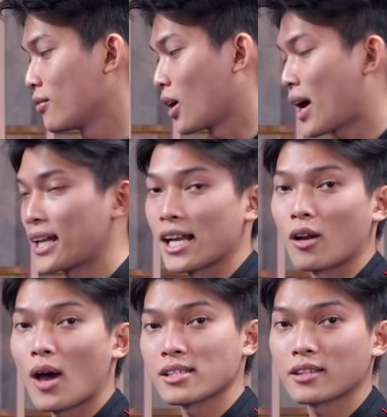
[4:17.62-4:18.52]
và loa này là
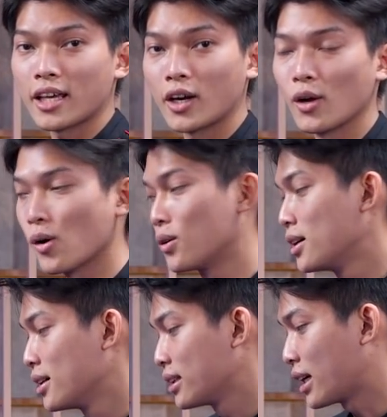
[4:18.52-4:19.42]
loa stereo
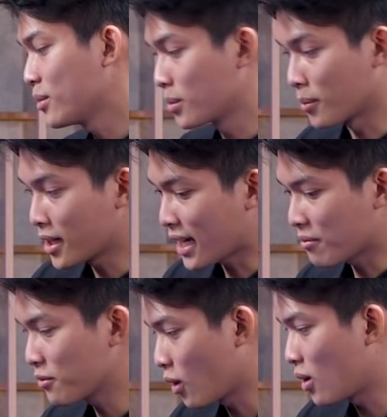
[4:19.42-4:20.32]
thì khi mà mình mới
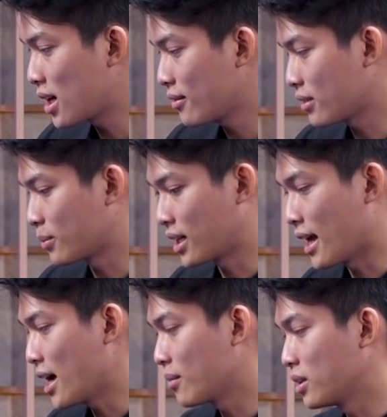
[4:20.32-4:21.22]
cắm vô á và mình
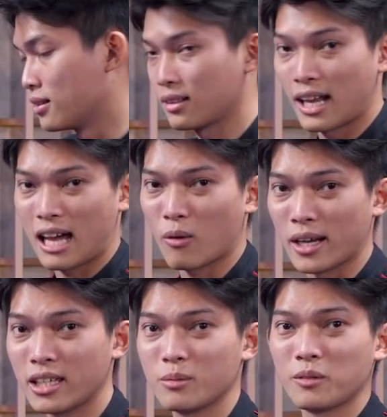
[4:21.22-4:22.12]
để âm lượng là
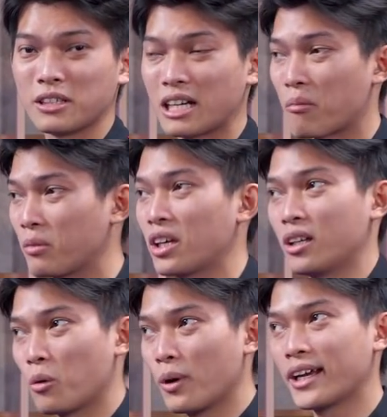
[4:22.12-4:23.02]
khoảng 90%
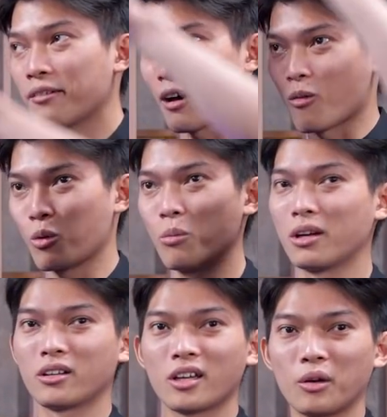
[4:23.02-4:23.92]
thì nguyên cái phòng của
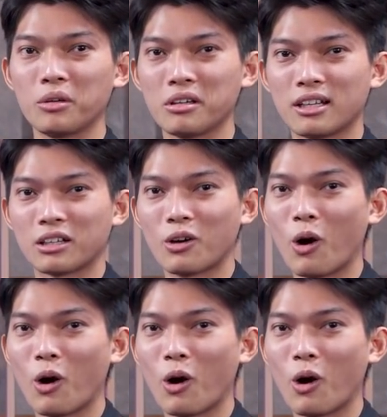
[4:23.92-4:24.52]
mình nó kiểu như là nó